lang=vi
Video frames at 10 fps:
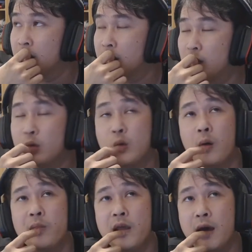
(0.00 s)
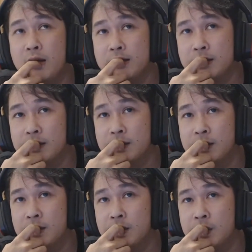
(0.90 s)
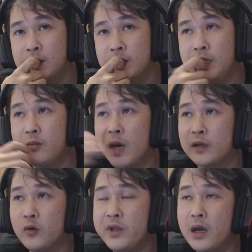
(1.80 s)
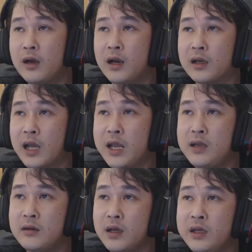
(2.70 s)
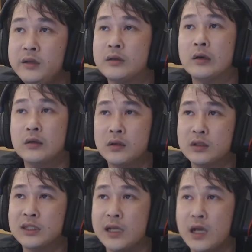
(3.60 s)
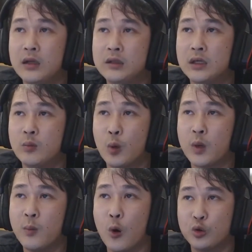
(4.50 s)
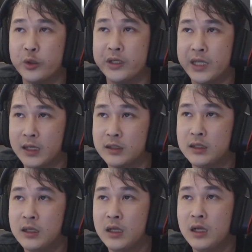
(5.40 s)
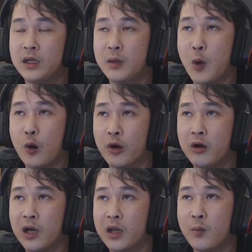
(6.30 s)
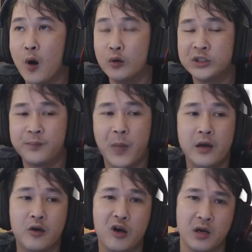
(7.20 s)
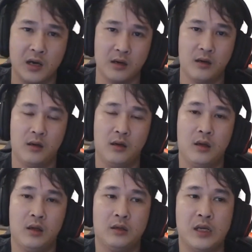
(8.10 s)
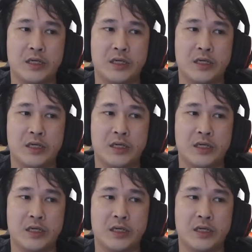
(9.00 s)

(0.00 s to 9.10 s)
tôi cũng không nhớ nữa nhưng mà tôi nhớ là cái ý tưởng nó sẽ đến từ một cái bộ truyện tranh cái bộ đó là cái bộ Spider Rider thì